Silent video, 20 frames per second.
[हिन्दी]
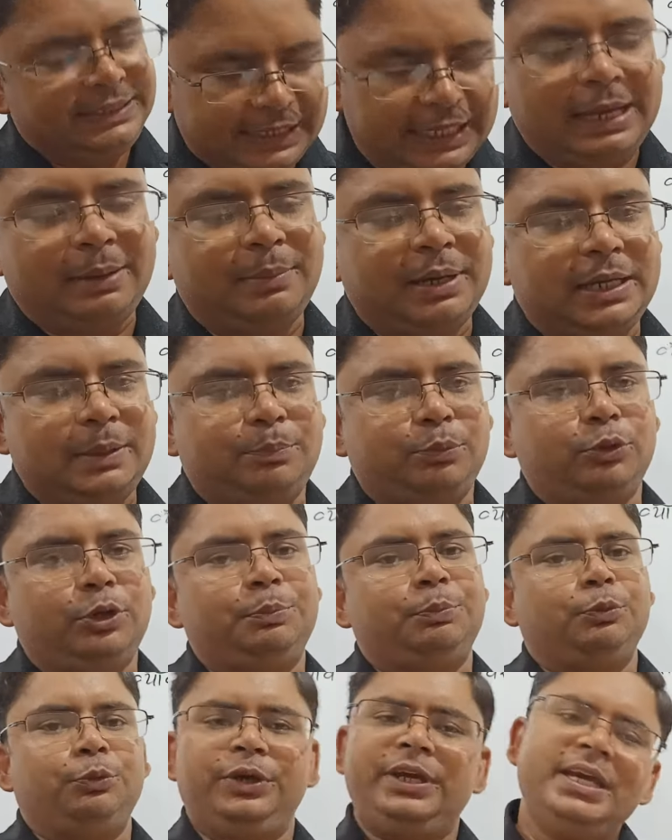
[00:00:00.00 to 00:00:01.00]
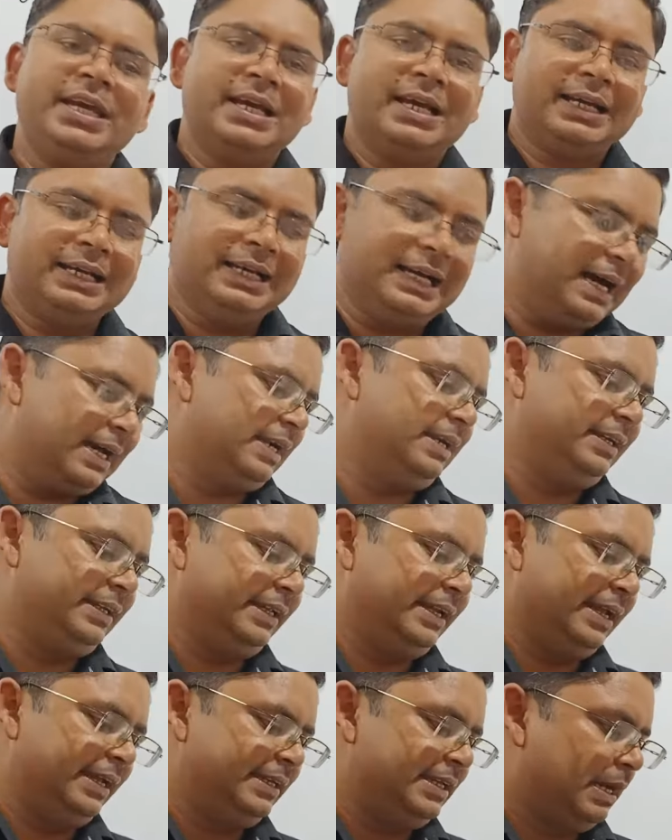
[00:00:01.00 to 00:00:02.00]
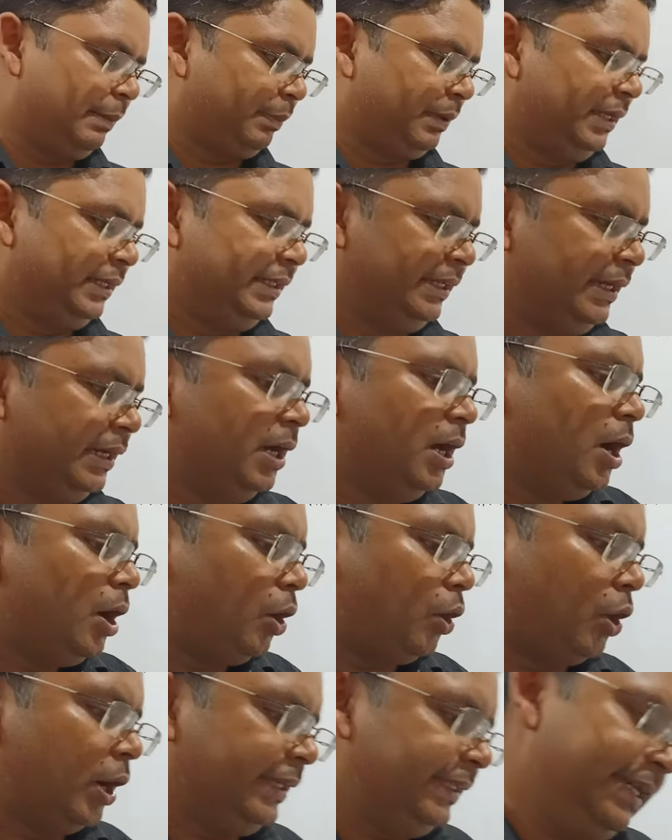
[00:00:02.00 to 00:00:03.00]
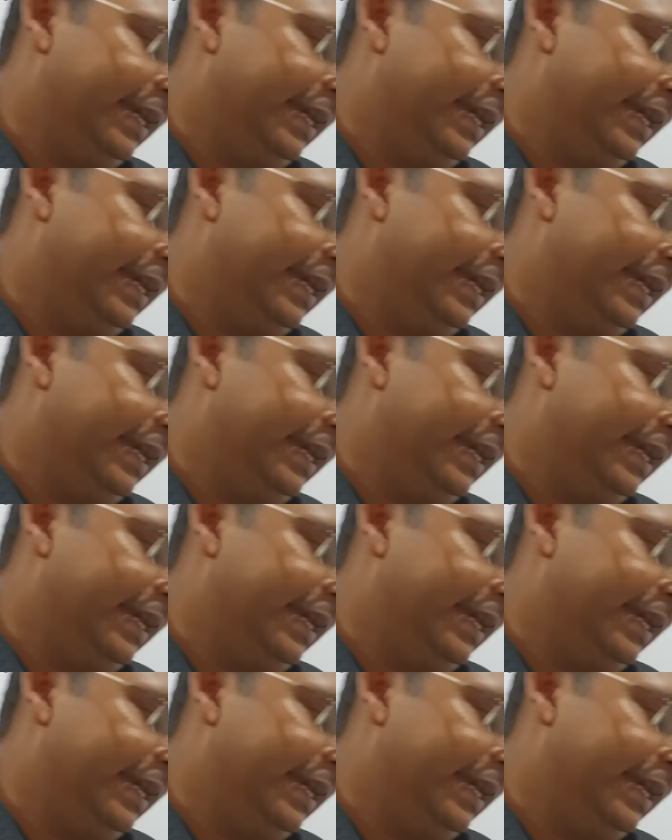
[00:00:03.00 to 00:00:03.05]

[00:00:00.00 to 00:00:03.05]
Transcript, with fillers: ये हमारी पूरी पूरी गारंटी रहेगी आपके लिए और